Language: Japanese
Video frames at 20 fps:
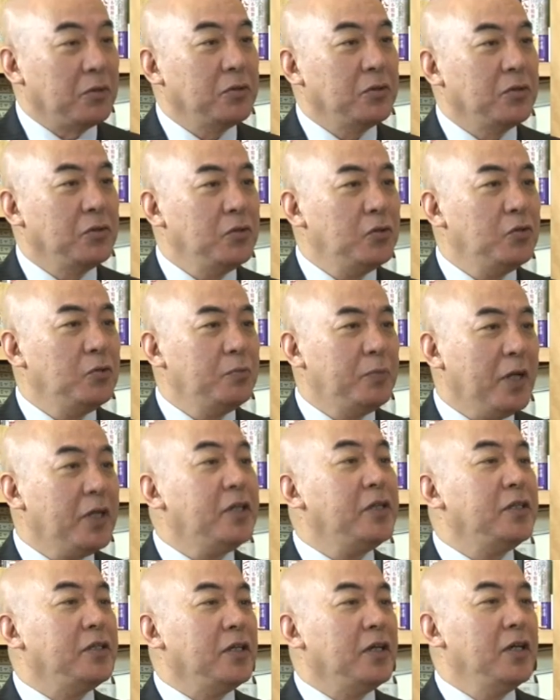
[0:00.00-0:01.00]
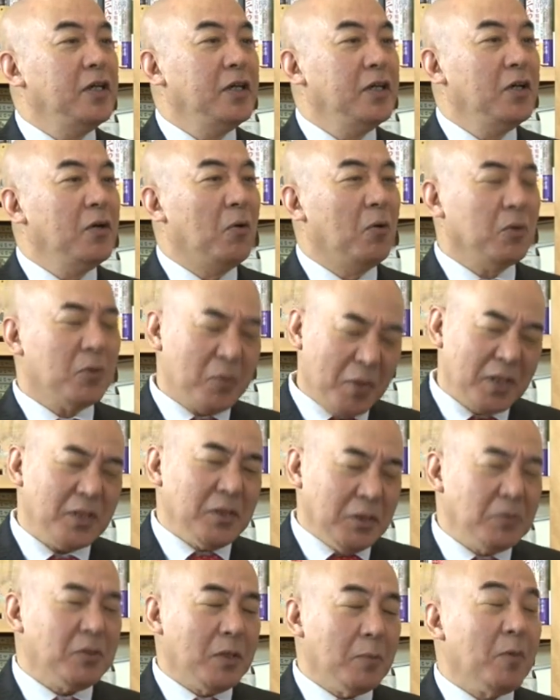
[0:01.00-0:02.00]
いうべき、ええ本当は
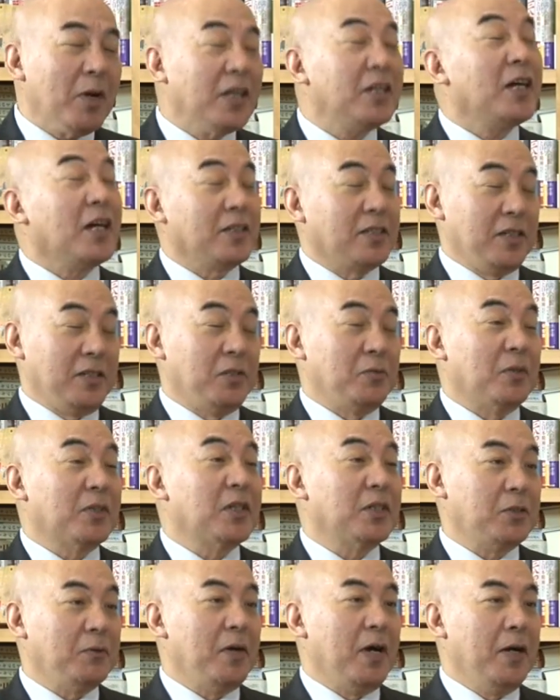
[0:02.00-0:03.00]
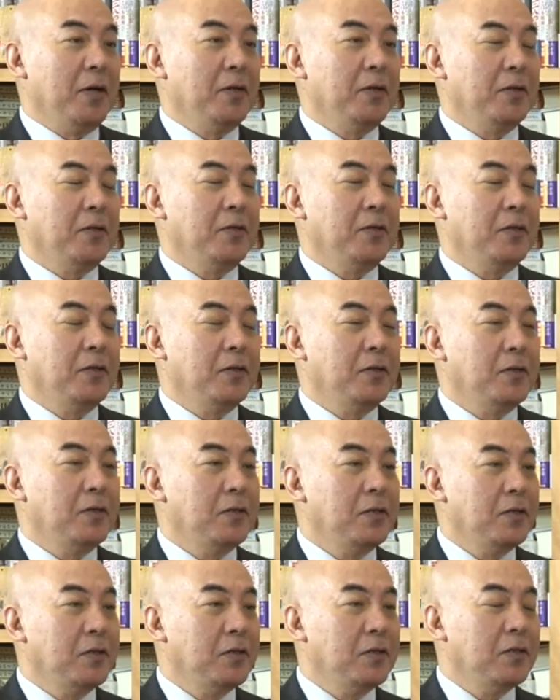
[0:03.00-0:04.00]
言ってもらいたかったそうです、ね、私はあの安倍
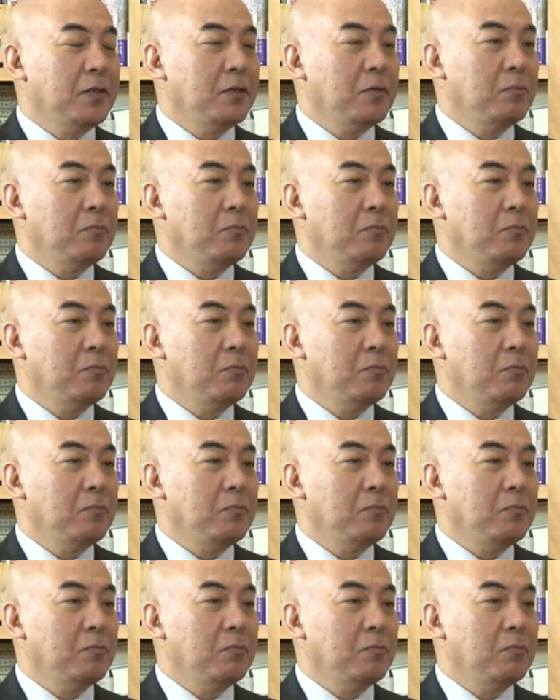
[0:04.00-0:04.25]
さんも最